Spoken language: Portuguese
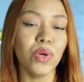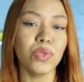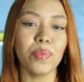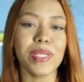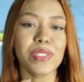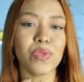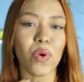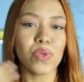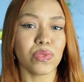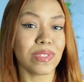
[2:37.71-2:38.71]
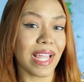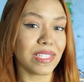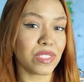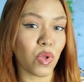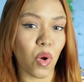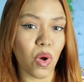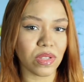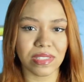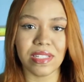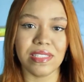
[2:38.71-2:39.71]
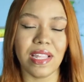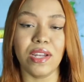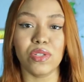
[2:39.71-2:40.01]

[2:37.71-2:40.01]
no pescoço, nas costas, né?